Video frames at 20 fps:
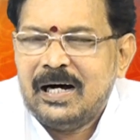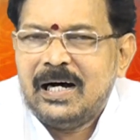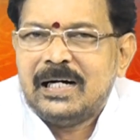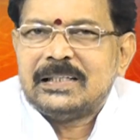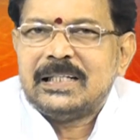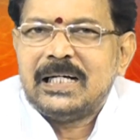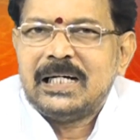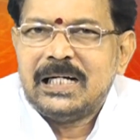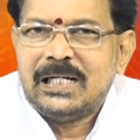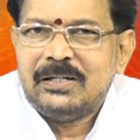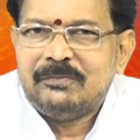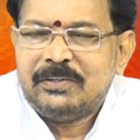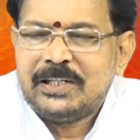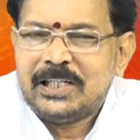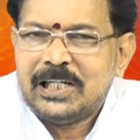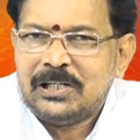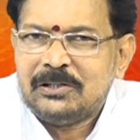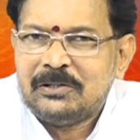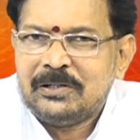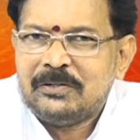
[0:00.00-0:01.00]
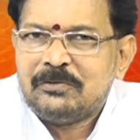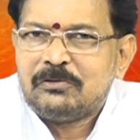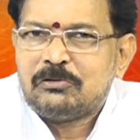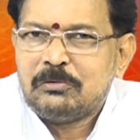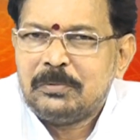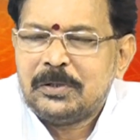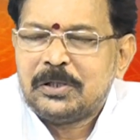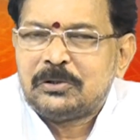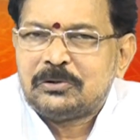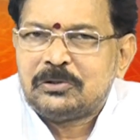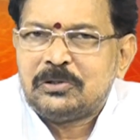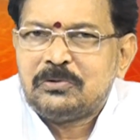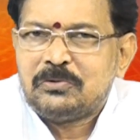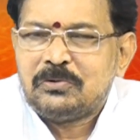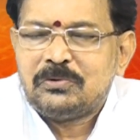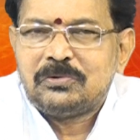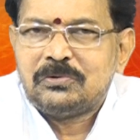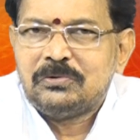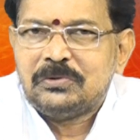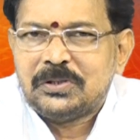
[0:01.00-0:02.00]
ఆదాయ వ్యయాలని శుభకృతిని
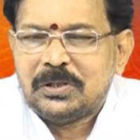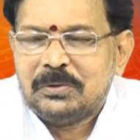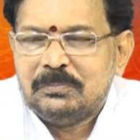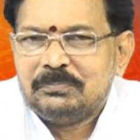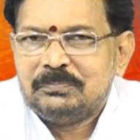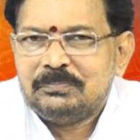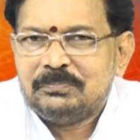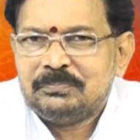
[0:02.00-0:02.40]
చూసుకుంటాం